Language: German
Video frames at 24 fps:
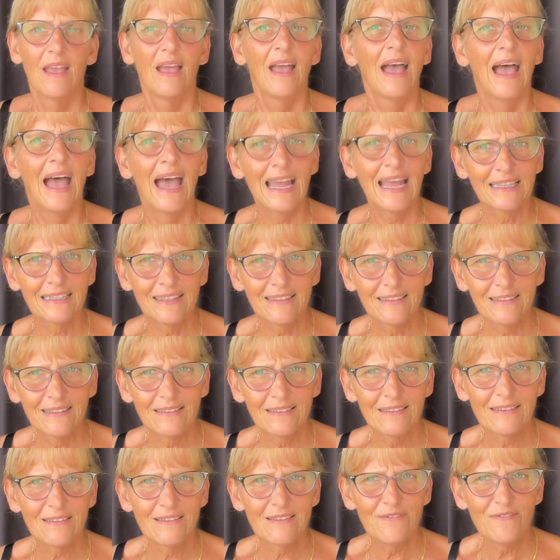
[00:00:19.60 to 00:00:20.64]

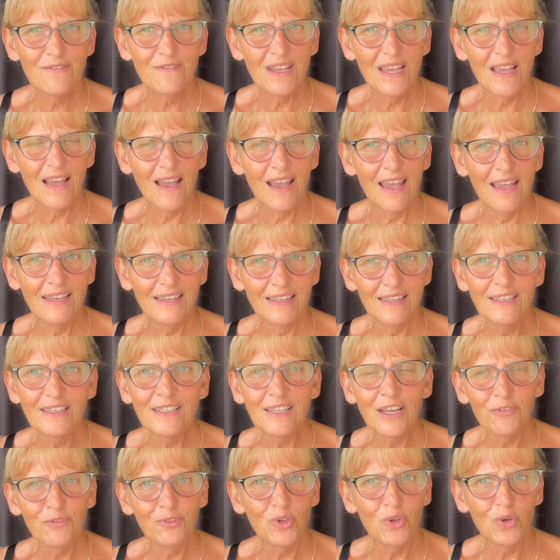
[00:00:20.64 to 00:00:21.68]
Hatten wir ein
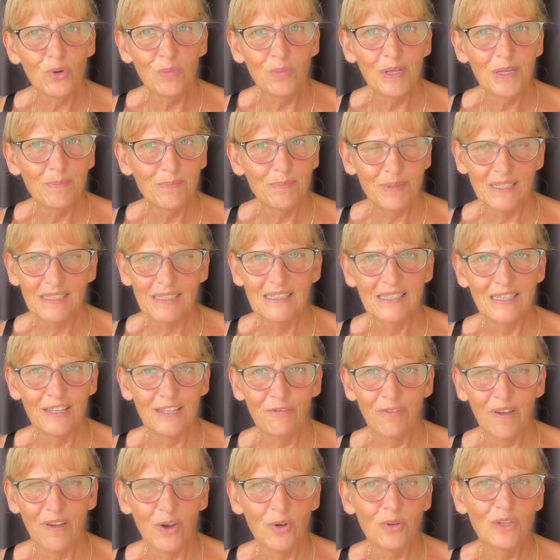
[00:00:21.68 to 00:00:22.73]
Interview mit Bild
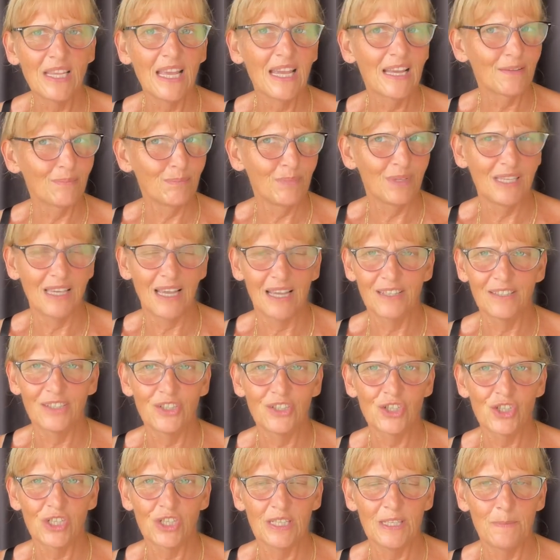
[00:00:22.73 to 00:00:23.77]
TV, die hat mich
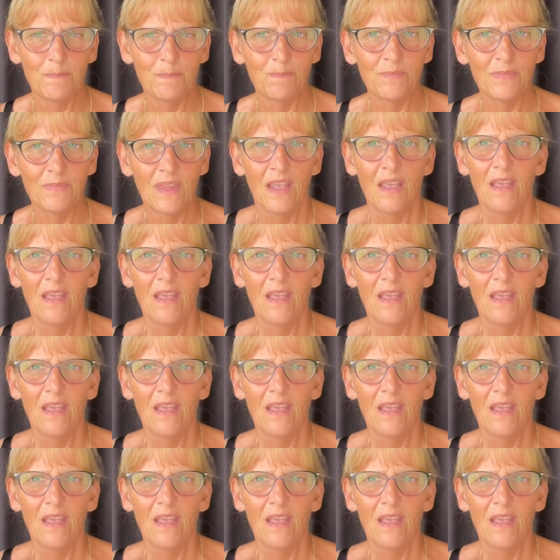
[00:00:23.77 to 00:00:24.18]
angeschrieben.